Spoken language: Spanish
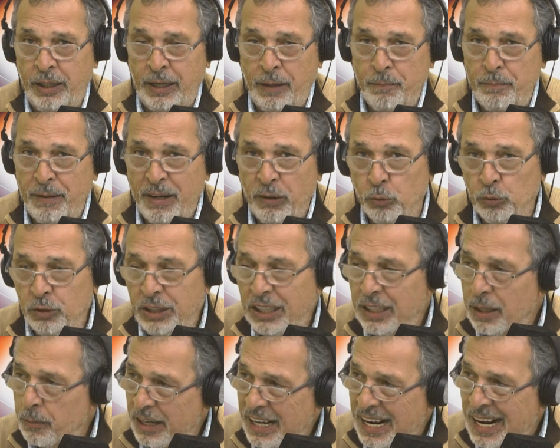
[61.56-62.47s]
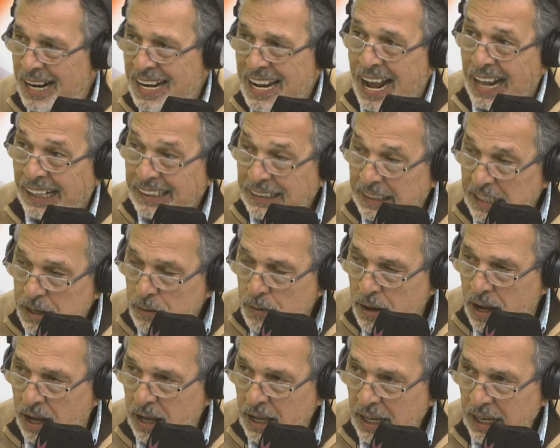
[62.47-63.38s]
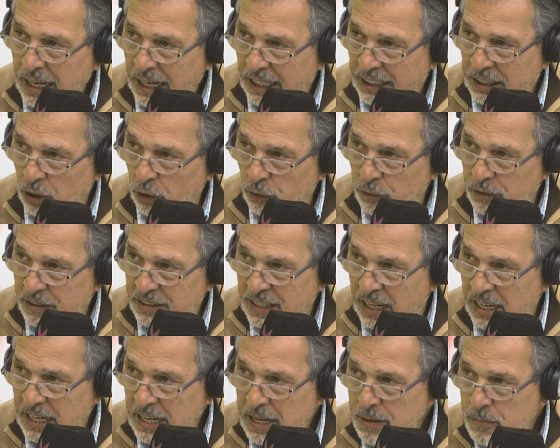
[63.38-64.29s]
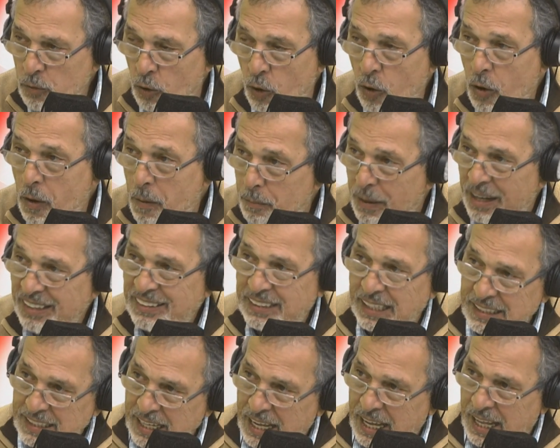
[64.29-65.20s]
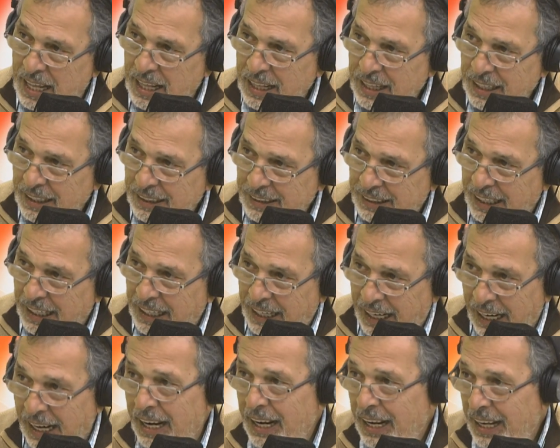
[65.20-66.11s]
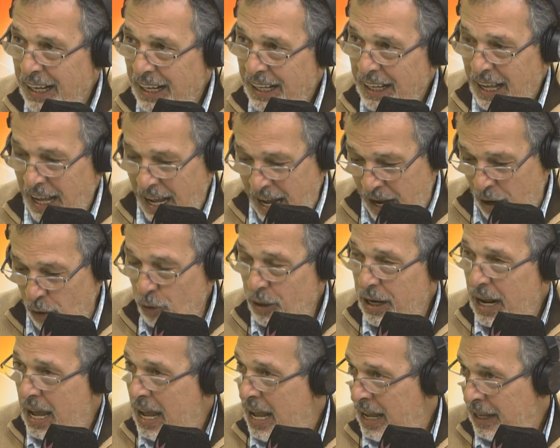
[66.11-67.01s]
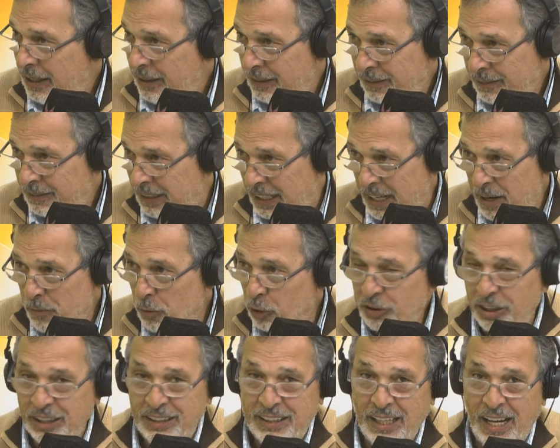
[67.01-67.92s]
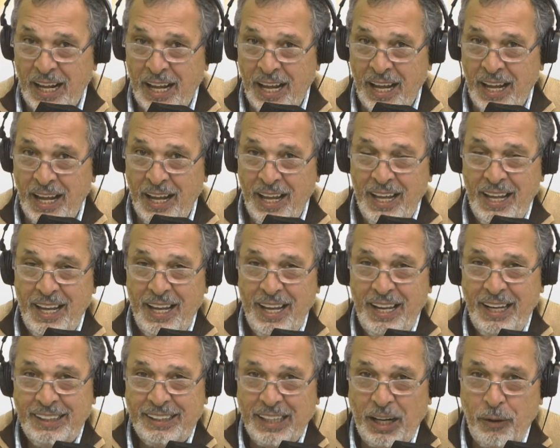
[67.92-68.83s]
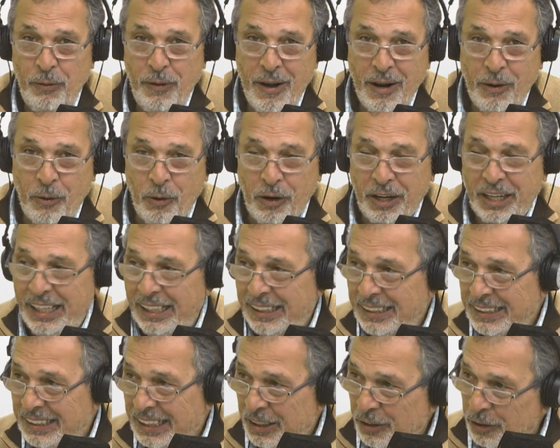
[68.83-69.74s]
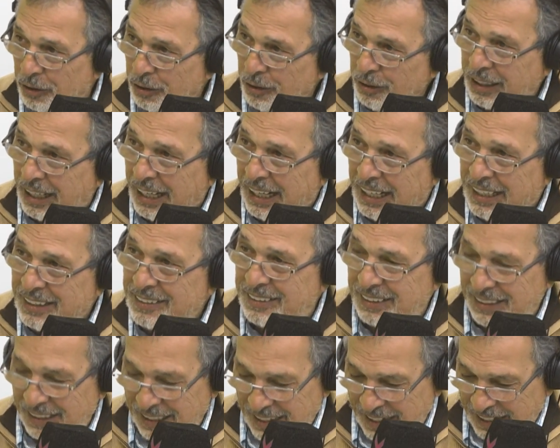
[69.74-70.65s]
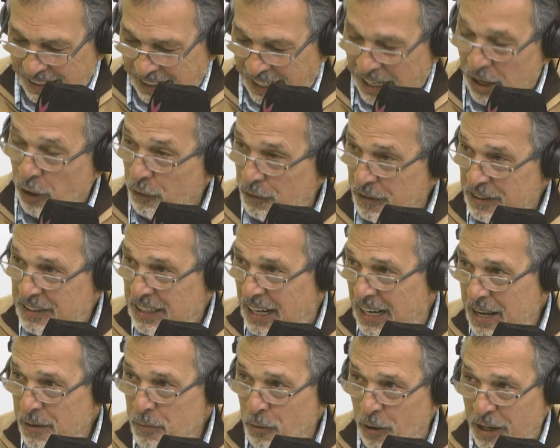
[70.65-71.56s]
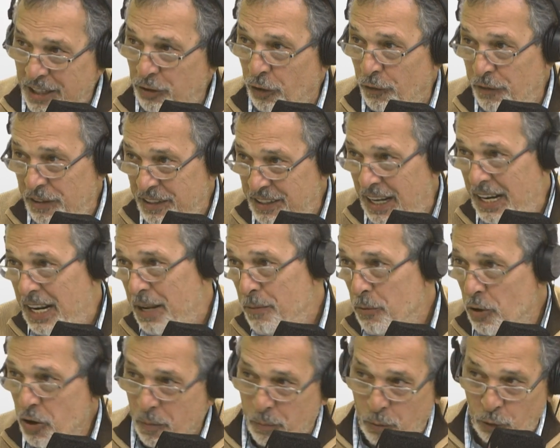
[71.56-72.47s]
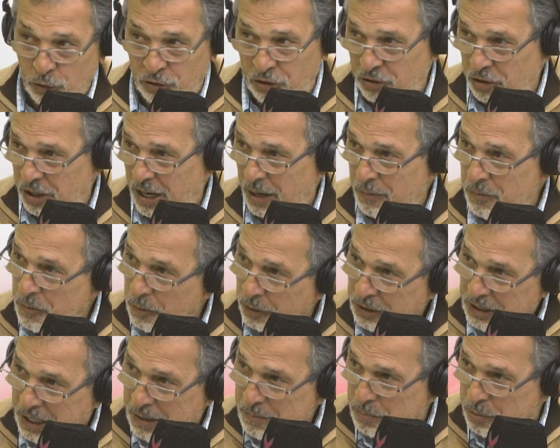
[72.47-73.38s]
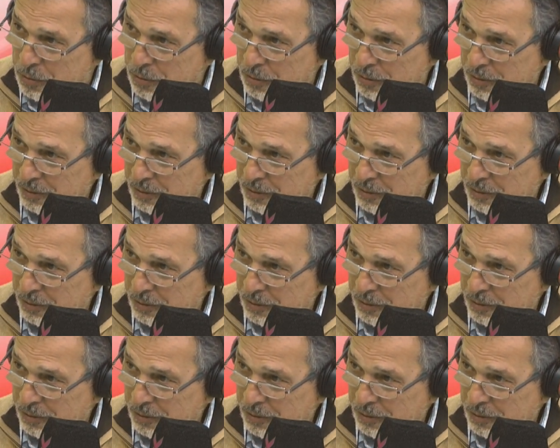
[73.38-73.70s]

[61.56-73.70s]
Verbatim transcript: repercutir de manera negativa en el oficialismo, más allá de que ahora tenemos esta, esta nueva corriente, ¿no? Que es que el oficialismo es oficialismo y oposición al mismo tiempo.